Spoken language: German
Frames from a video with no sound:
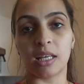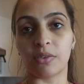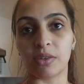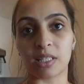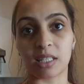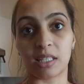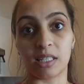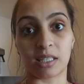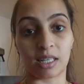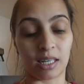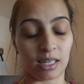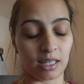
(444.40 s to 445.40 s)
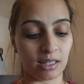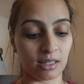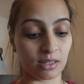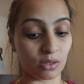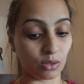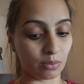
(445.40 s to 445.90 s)
Ich finde das richtig geil.
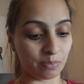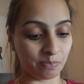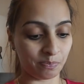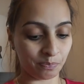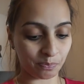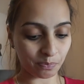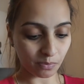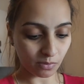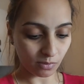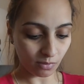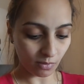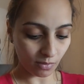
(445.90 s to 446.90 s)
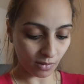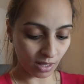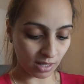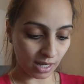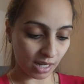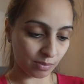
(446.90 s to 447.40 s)
Also,
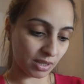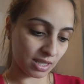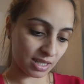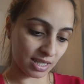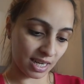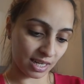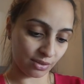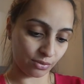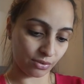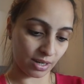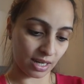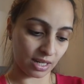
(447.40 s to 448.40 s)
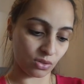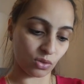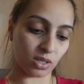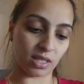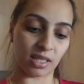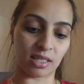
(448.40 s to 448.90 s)
hat mir sehr gefallen.
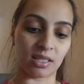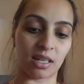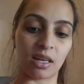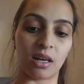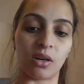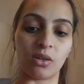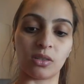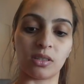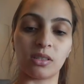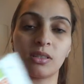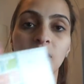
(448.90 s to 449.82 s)
So sieht das dann aus,